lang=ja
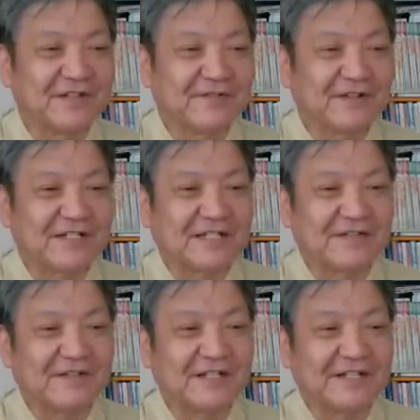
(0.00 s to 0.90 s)
よかっ
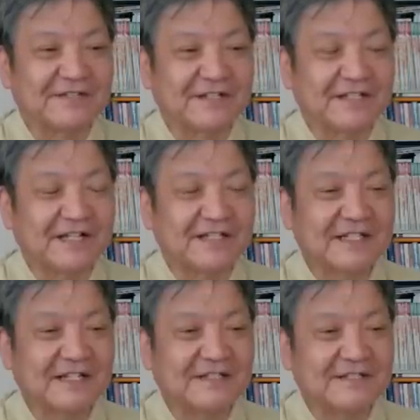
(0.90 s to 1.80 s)
たではないですからなり
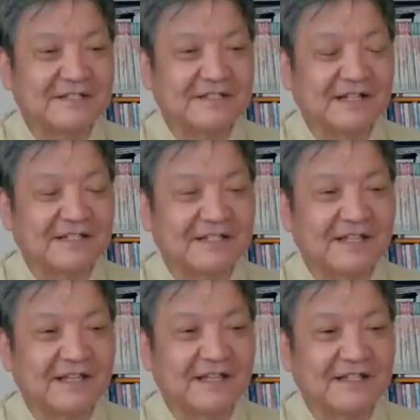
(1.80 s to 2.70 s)
たいなっ
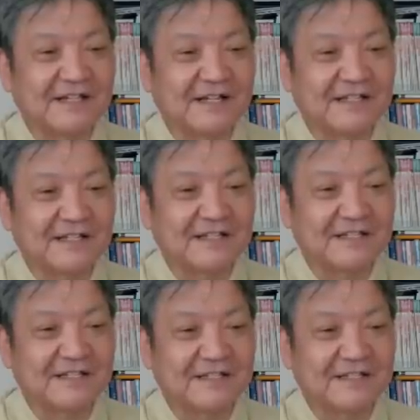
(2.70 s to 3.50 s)
てなな